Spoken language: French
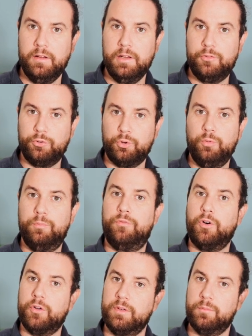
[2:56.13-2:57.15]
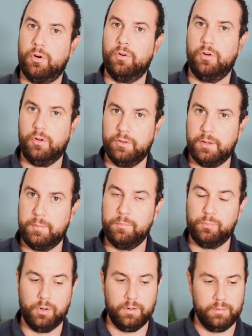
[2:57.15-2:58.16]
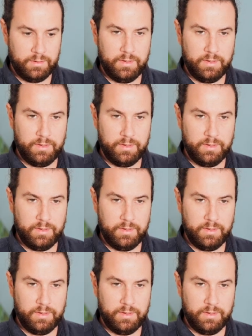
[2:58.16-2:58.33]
ils se coupent forcément en un même point.